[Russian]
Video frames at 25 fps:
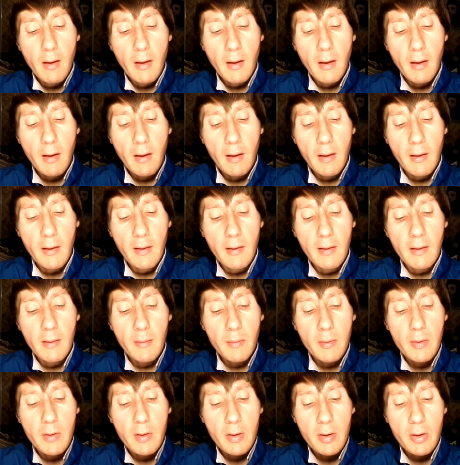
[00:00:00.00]
А,
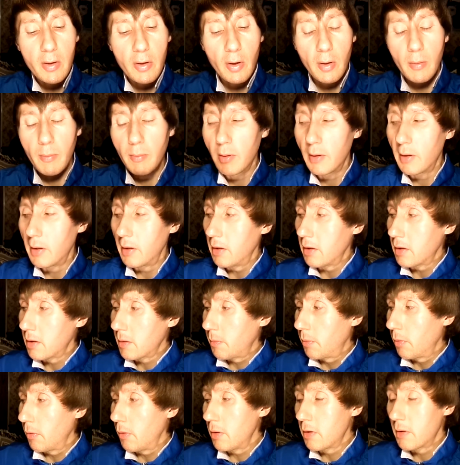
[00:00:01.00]
чтобы
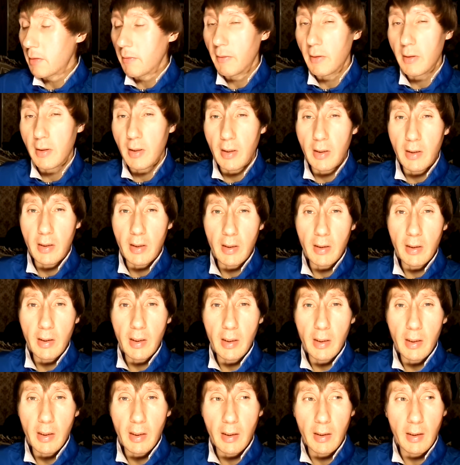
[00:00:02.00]
использовать эти энергии,